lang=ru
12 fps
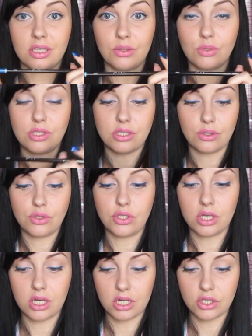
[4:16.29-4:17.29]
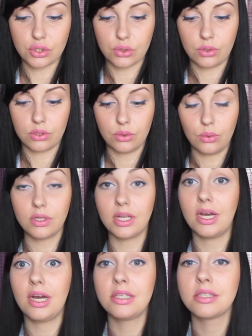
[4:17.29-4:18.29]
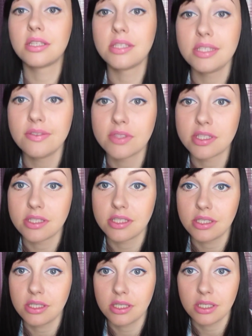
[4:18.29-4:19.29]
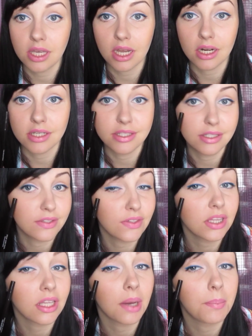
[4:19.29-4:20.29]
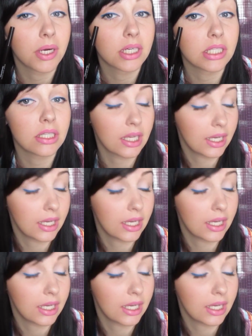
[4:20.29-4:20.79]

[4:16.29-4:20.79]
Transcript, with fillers: наносится очень хорошо, но для интенсивности и яркости цвета я покрыла